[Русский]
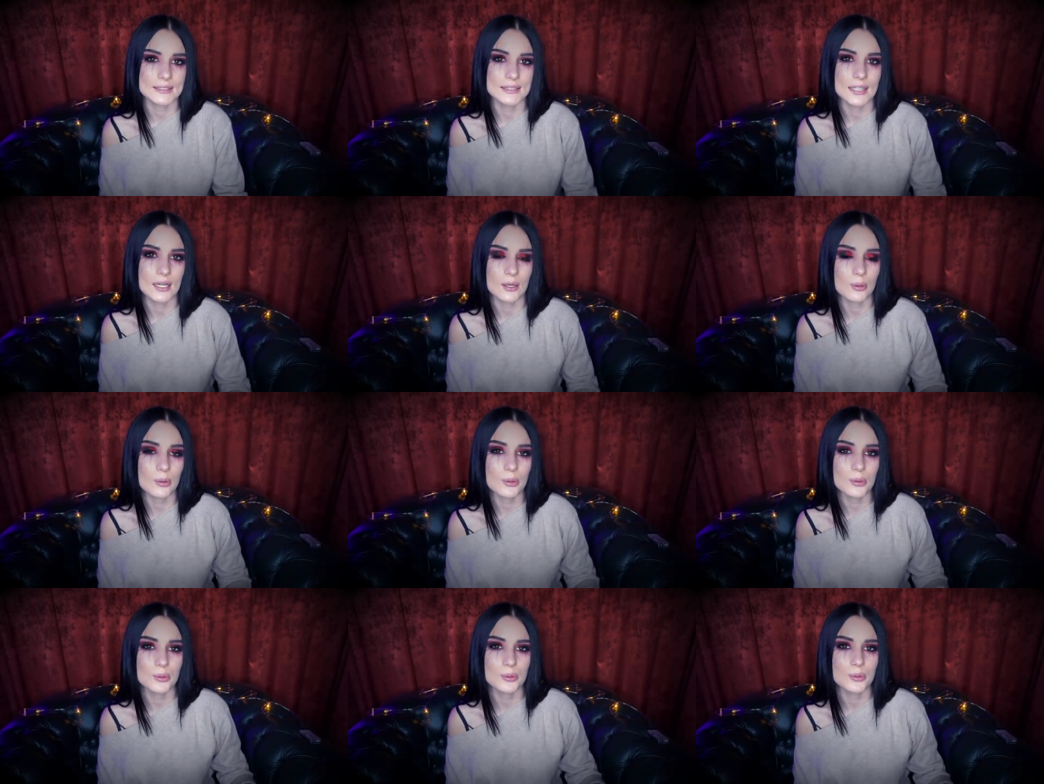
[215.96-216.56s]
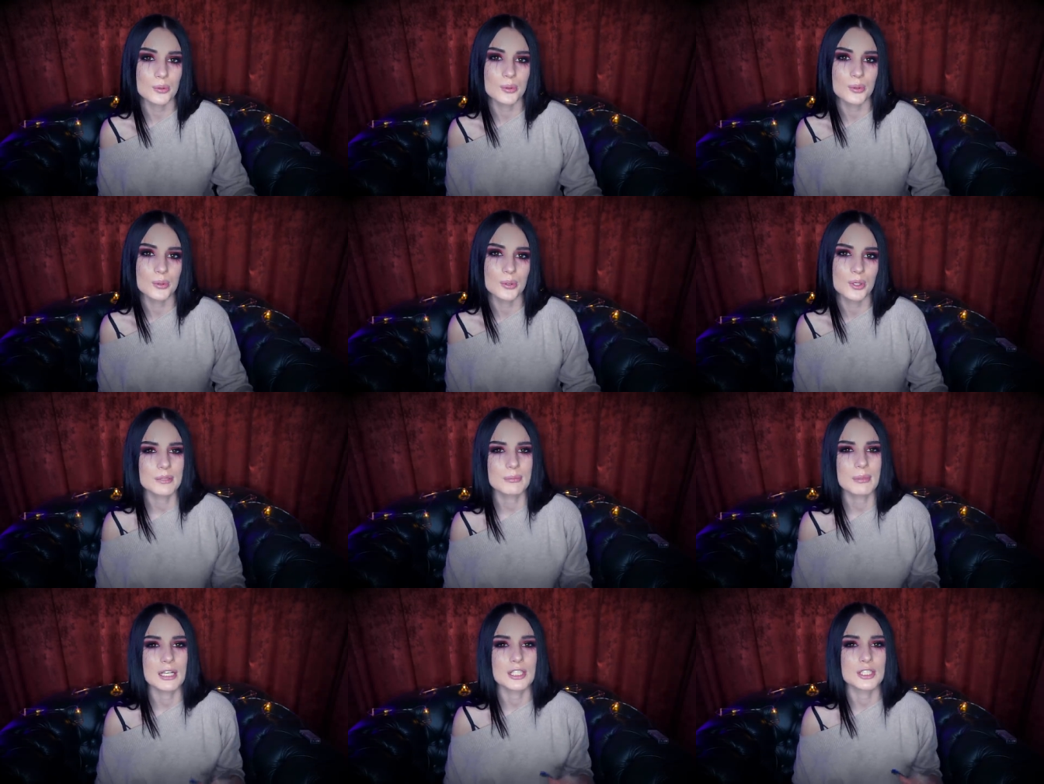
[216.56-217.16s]

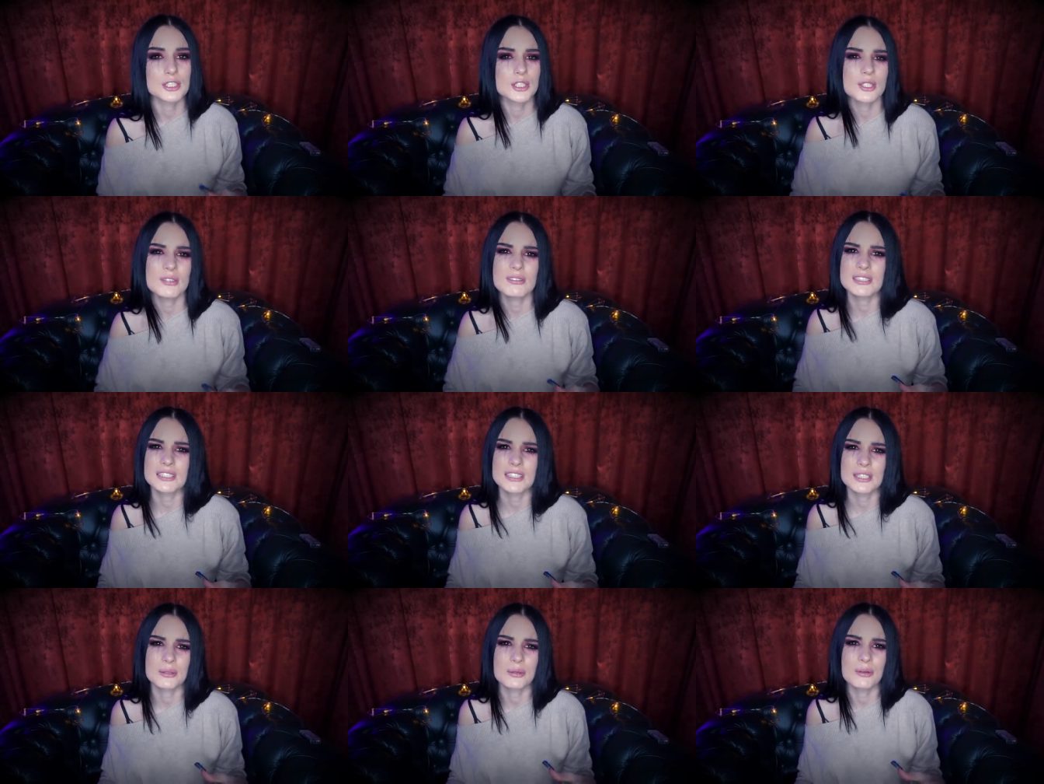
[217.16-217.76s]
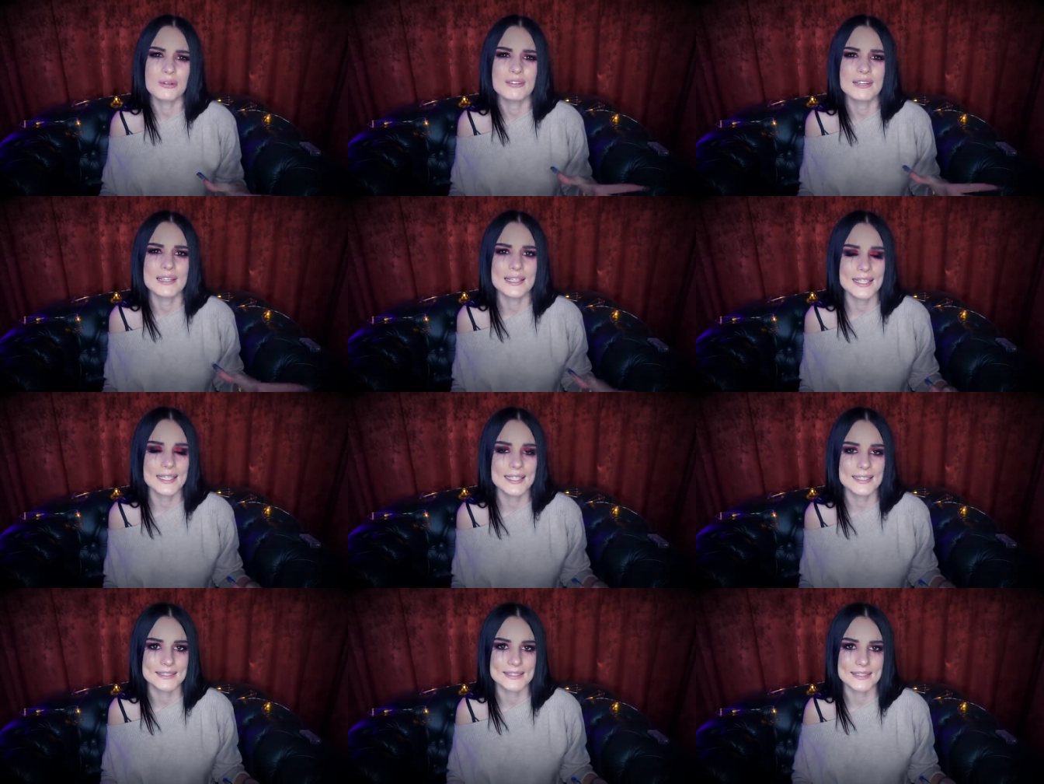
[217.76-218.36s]
дорогу небольшого такого
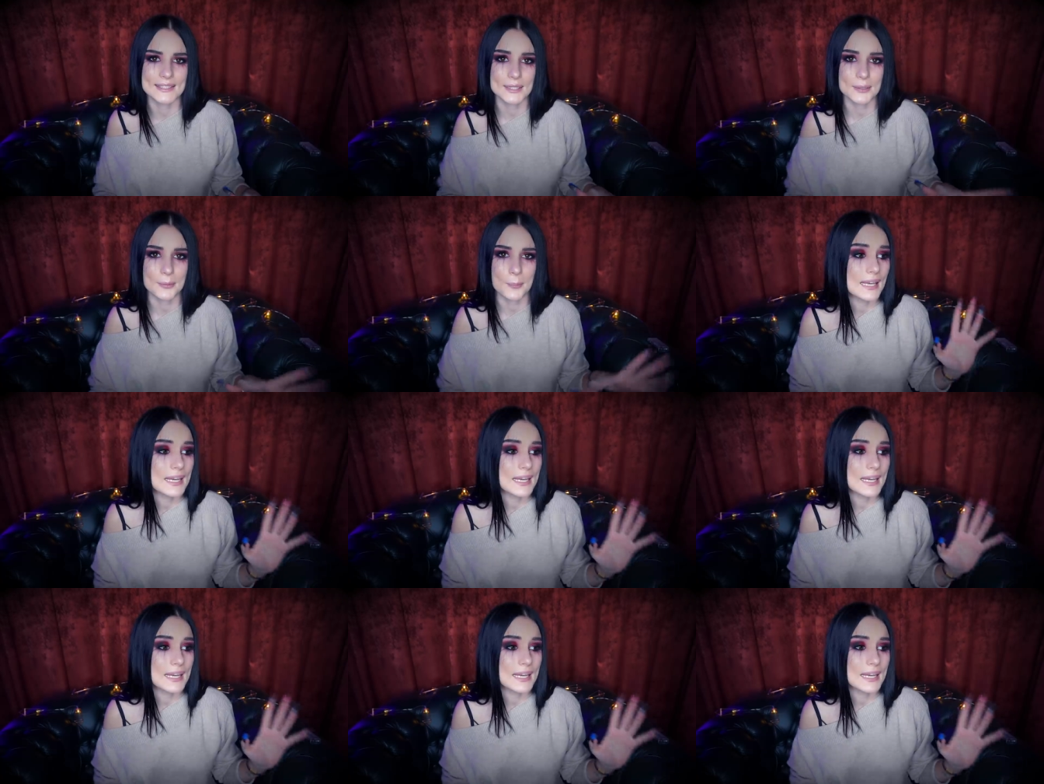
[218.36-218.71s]
леса.